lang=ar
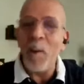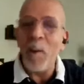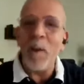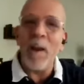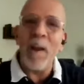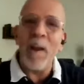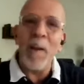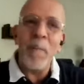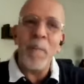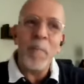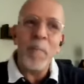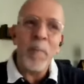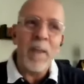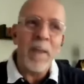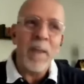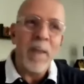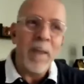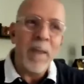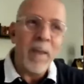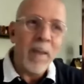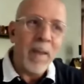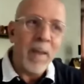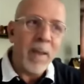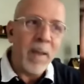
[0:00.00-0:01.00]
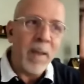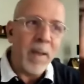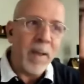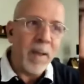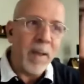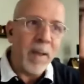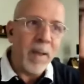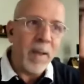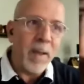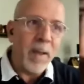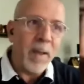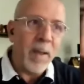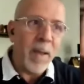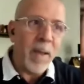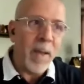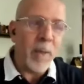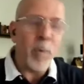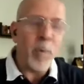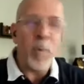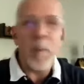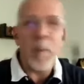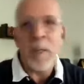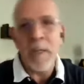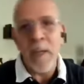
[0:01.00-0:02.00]
اخرى آه
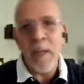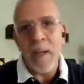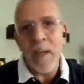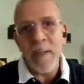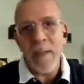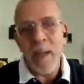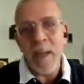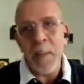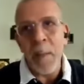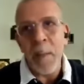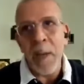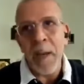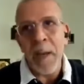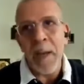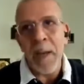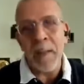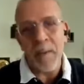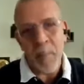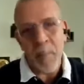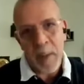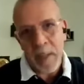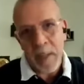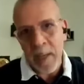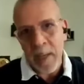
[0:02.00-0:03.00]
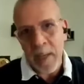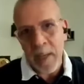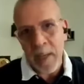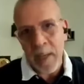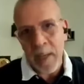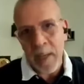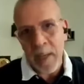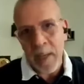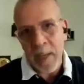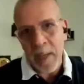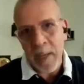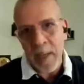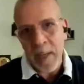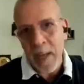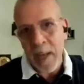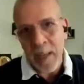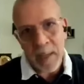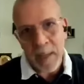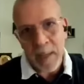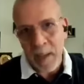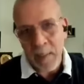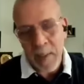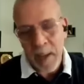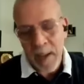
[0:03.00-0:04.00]
لانه المجالس امانات وبعدين هذه
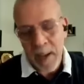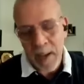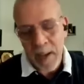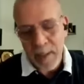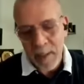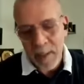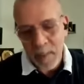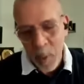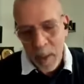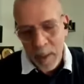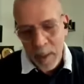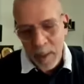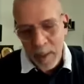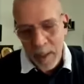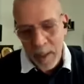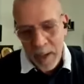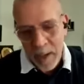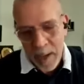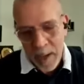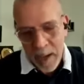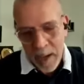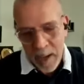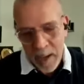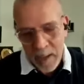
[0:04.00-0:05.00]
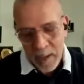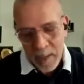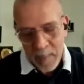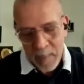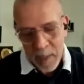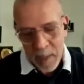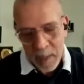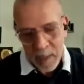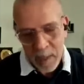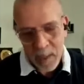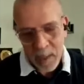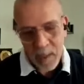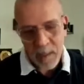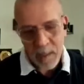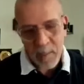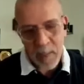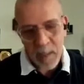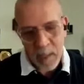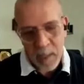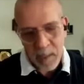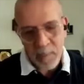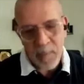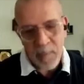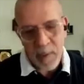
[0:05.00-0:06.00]
اعتقد بانها ليست مؤثره يعني مش
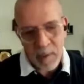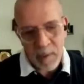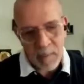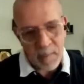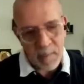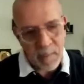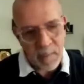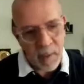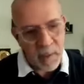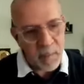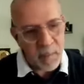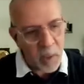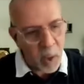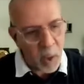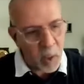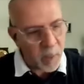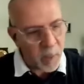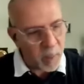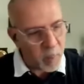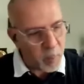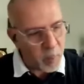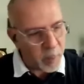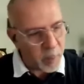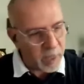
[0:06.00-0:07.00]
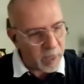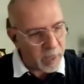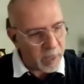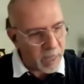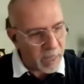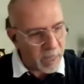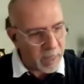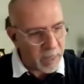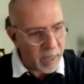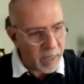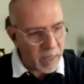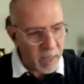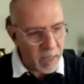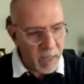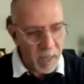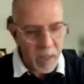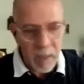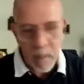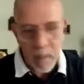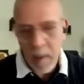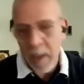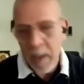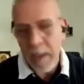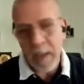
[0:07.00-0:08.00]
مش في, في العمق ممكن تاثر
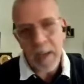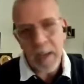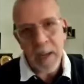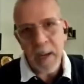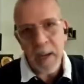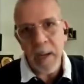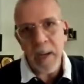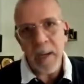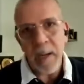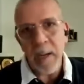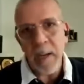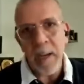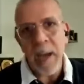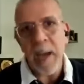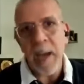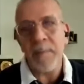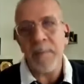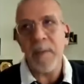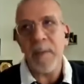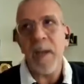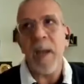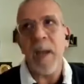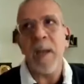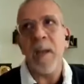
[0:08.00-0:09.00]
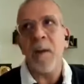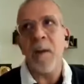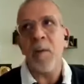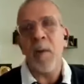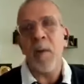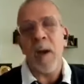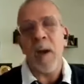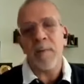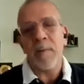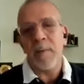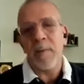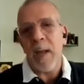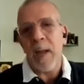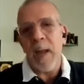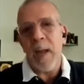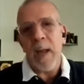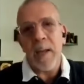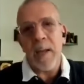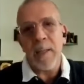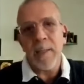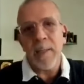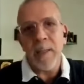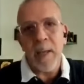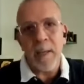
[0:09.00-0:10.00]
ولكن اللي عرفت عليه وعرفت على
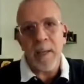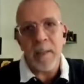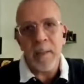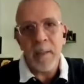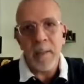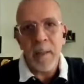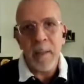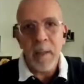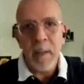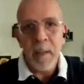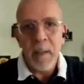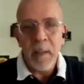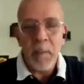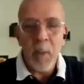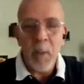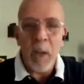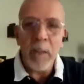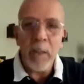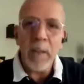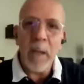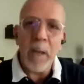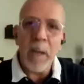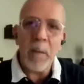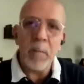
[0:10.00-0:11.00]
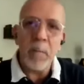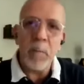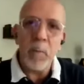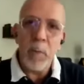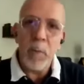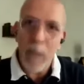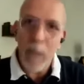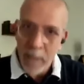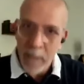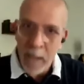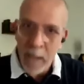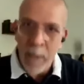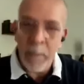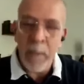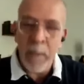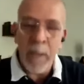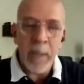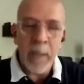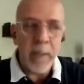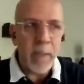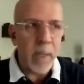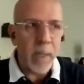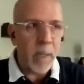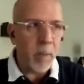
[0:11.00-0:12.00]
انسان محترم يحترمني
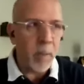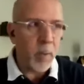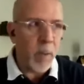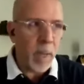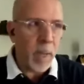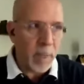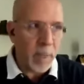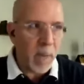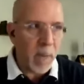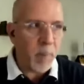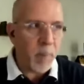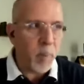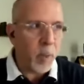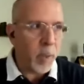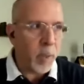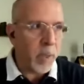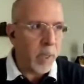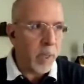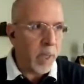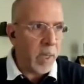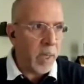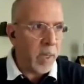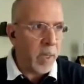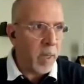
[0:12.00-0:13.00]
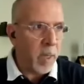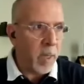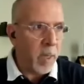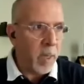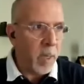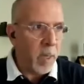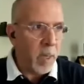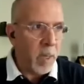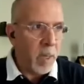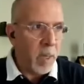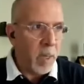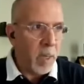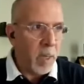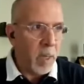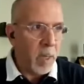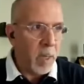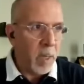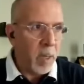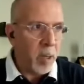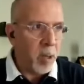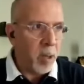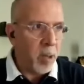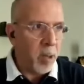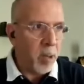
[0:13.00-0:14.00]
كثير ونحترمه كثير
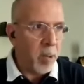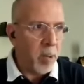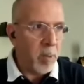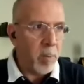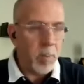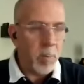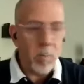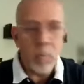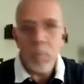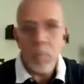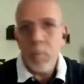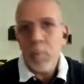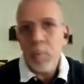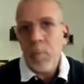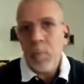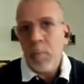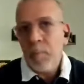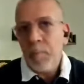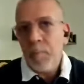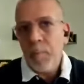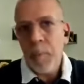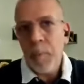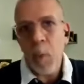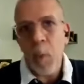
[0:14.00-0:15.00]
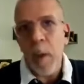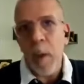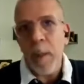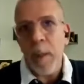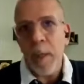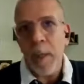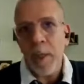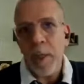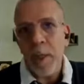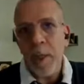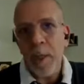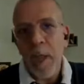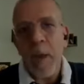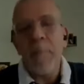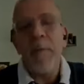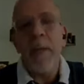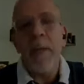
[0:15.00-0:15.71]
آه وهذا شرف لي